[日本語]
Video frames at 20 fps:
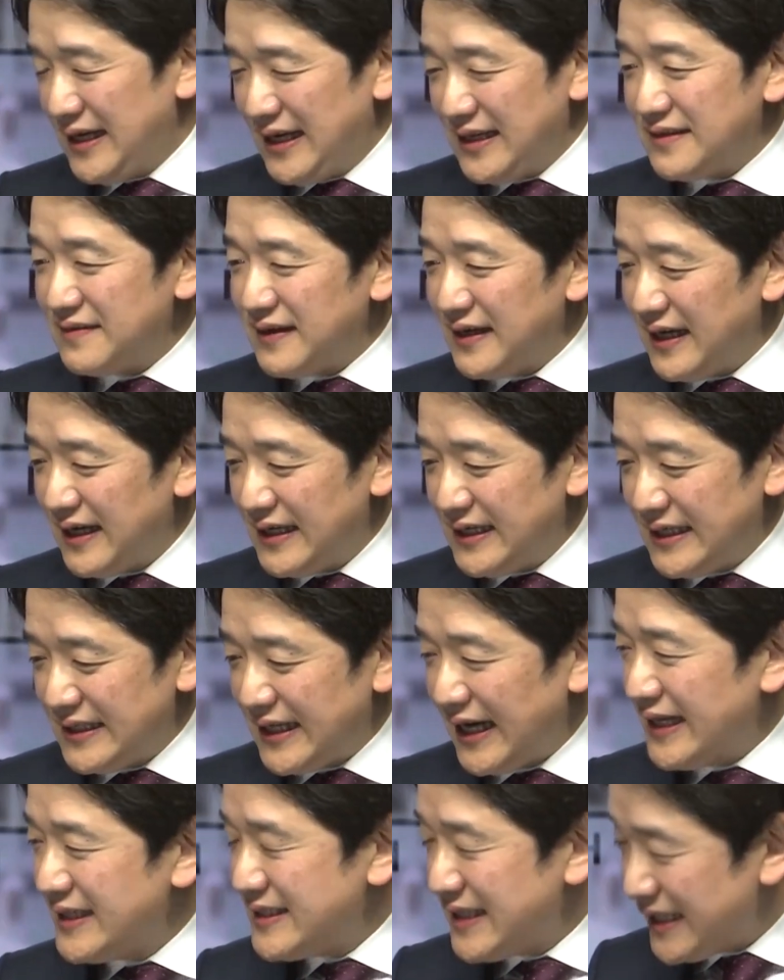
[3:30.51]
あとはやはり
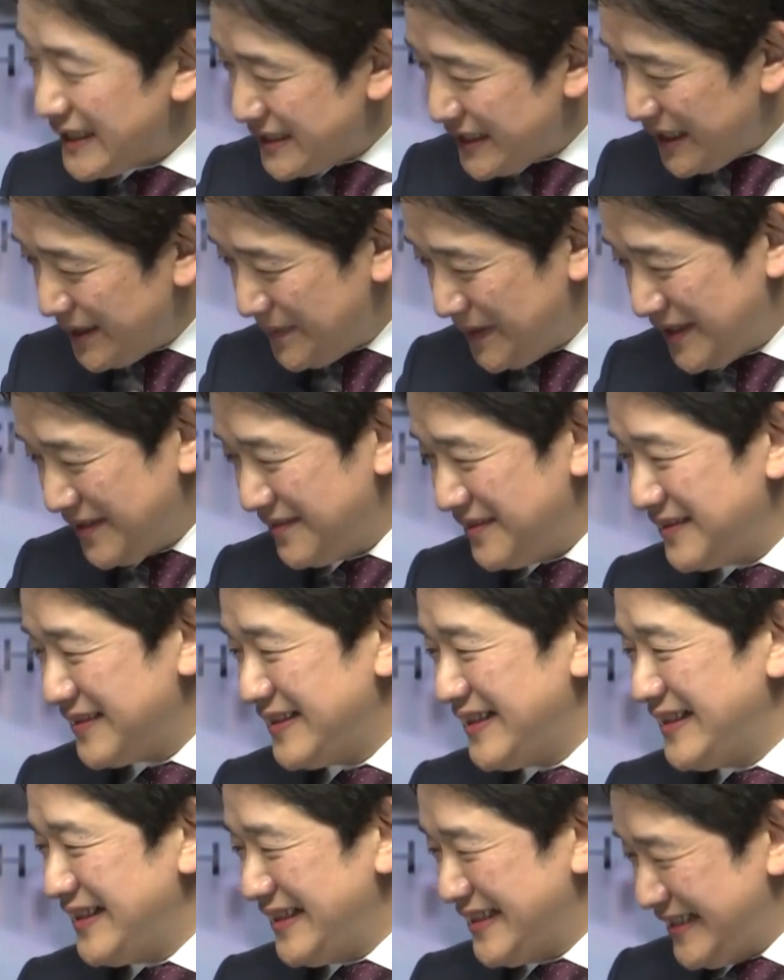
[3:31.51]
体制整備といっ
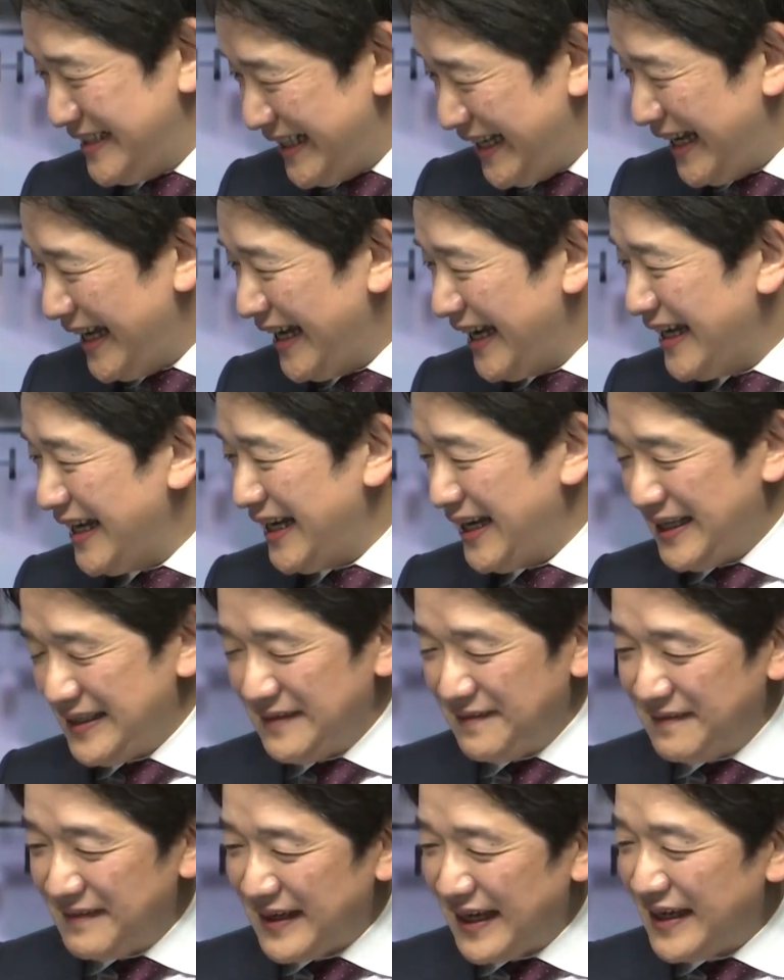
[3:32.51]
てですね、えあ
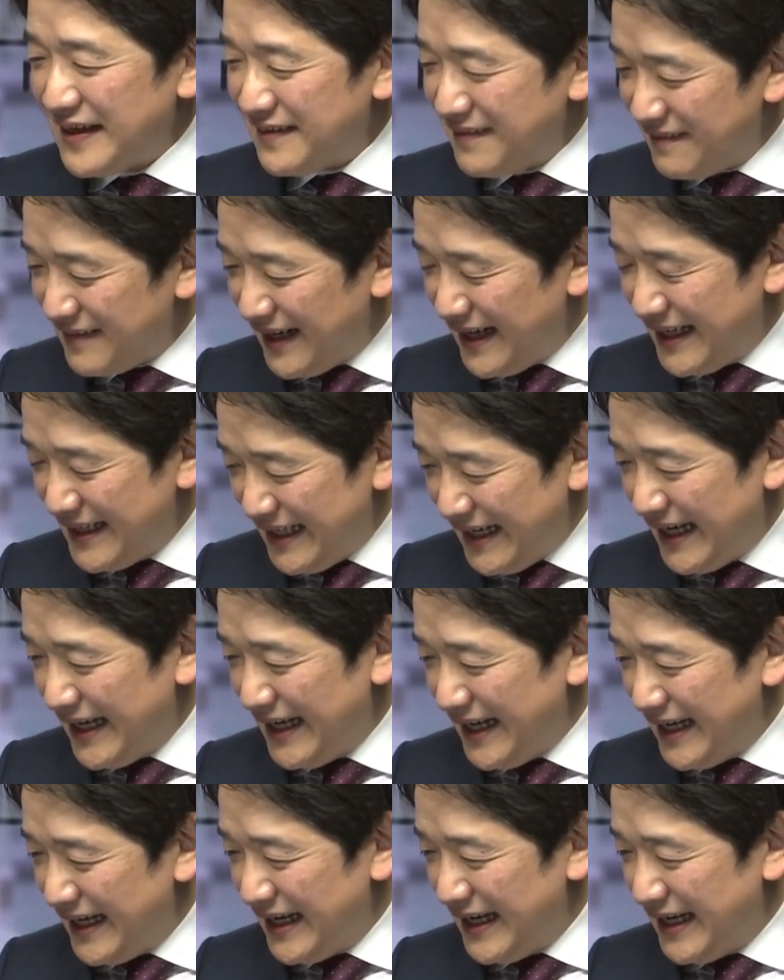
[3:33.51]
の保険業界
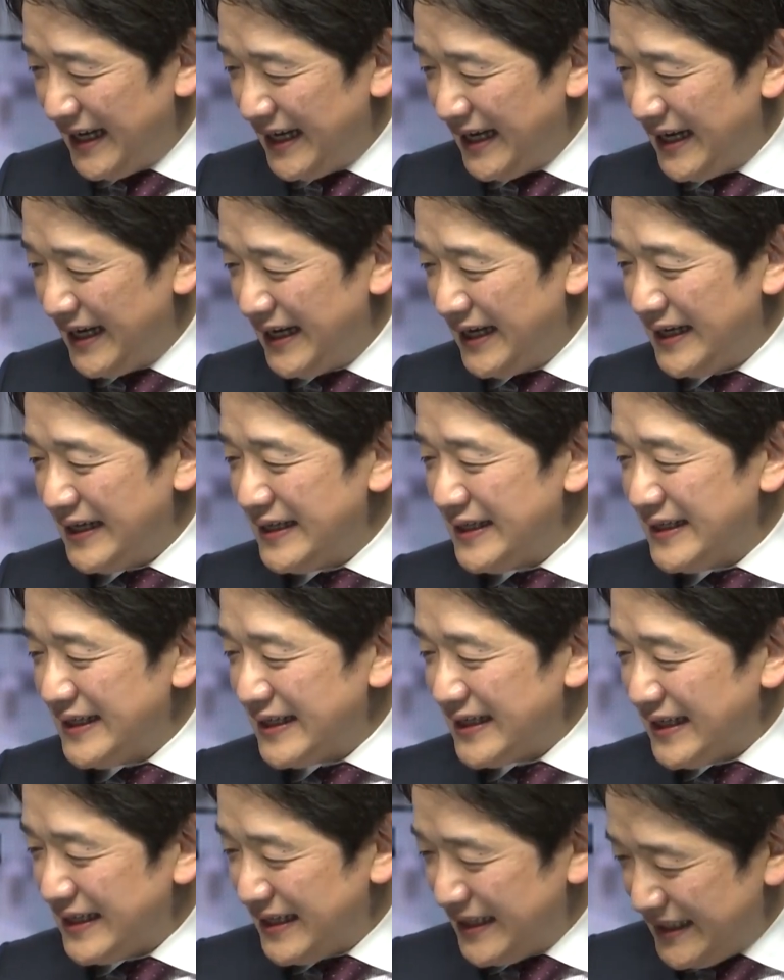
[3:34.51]
で、
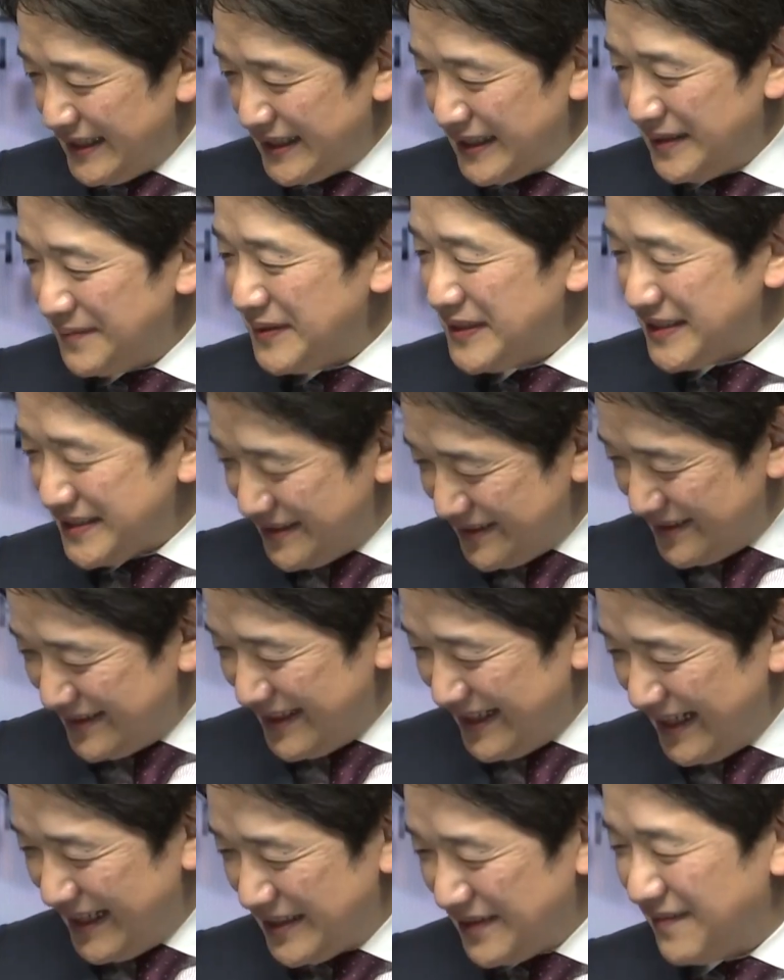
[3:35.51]
えー、かなり厳しく、
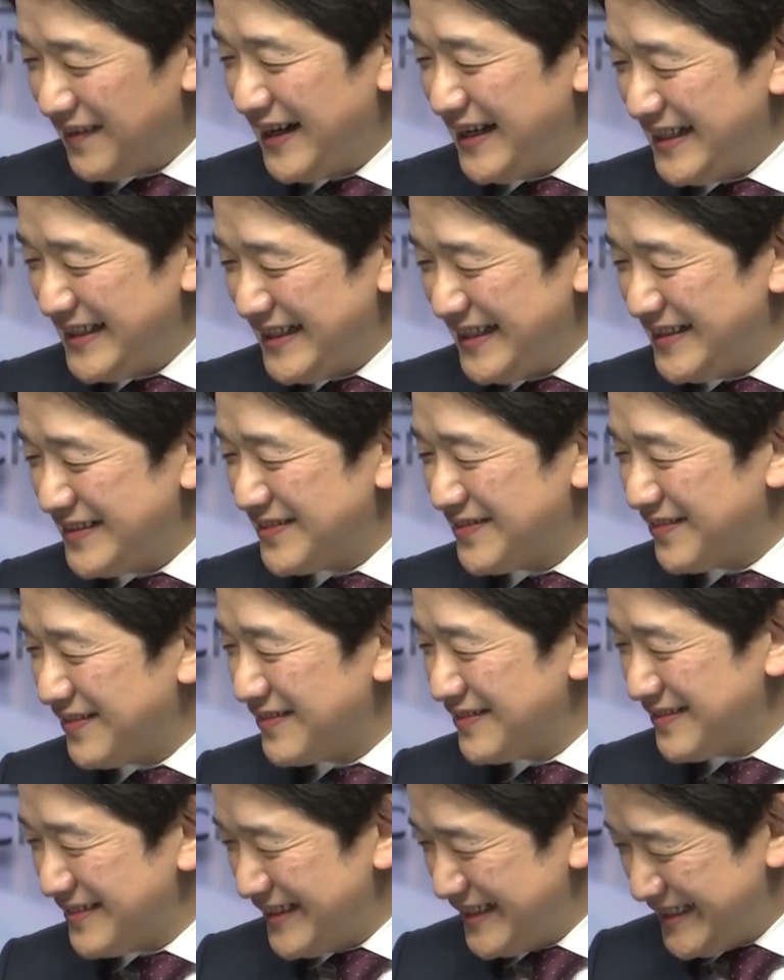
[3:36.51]
え問われていると
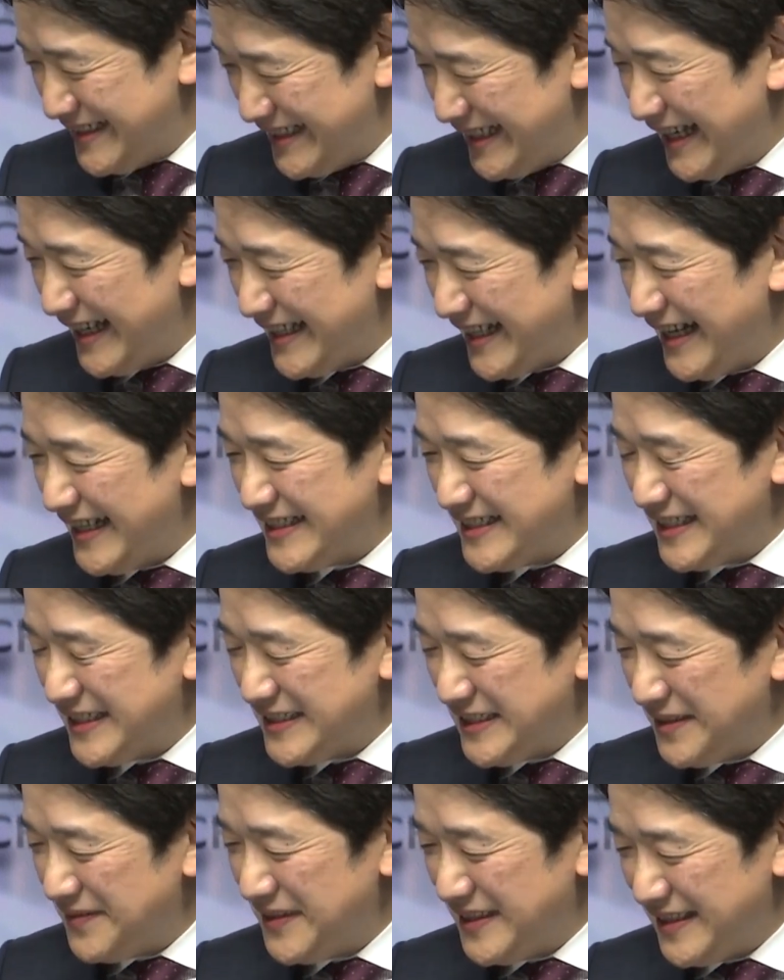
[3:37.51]
ころのですね、体
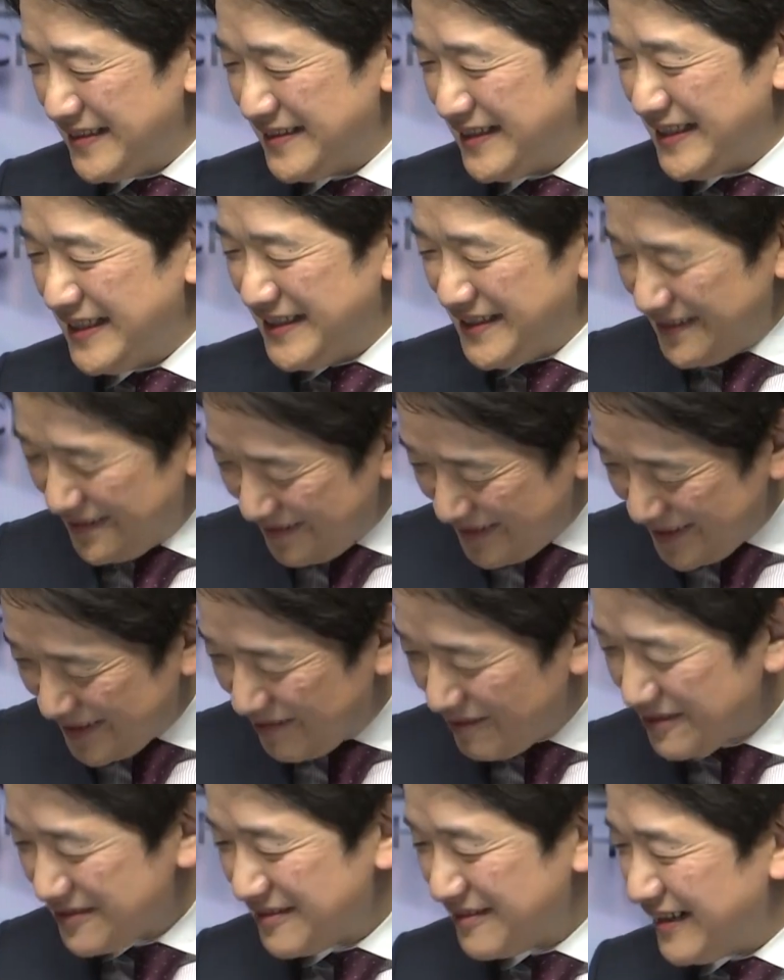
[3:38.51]
制整備というのは非常に
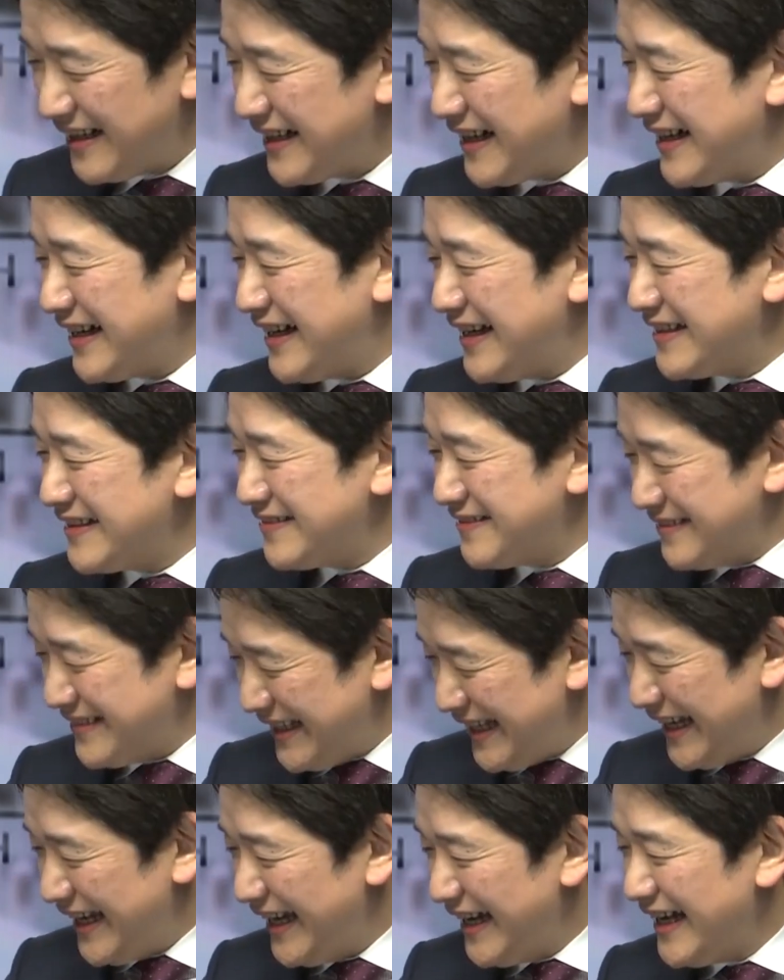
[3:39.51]
コストがかかるの
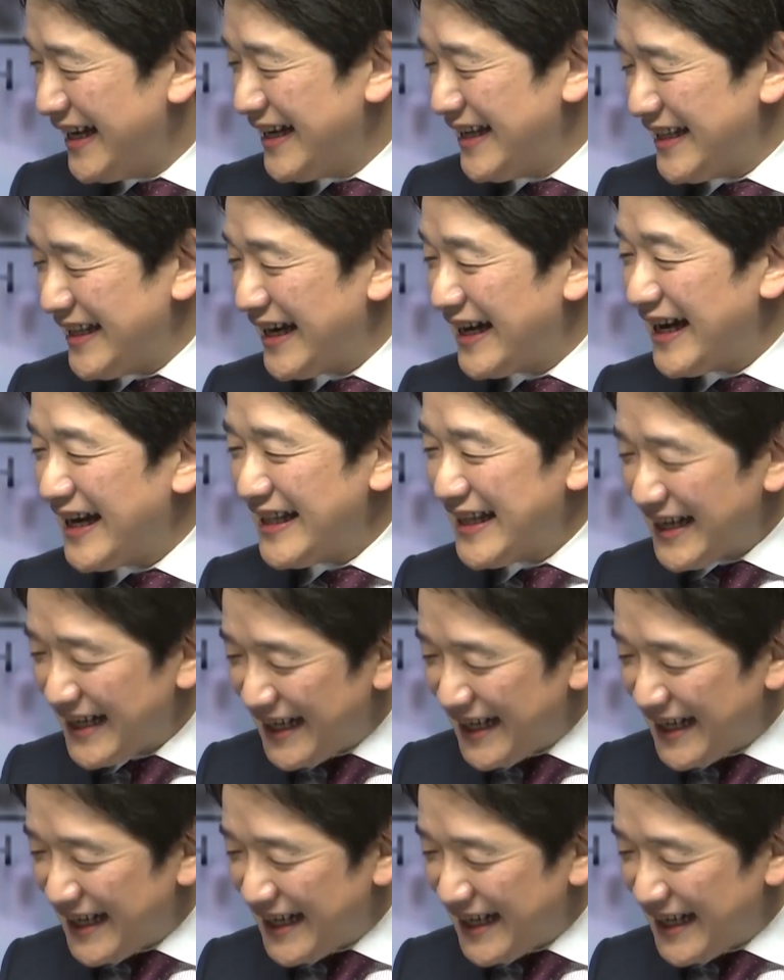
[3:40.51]
でなかな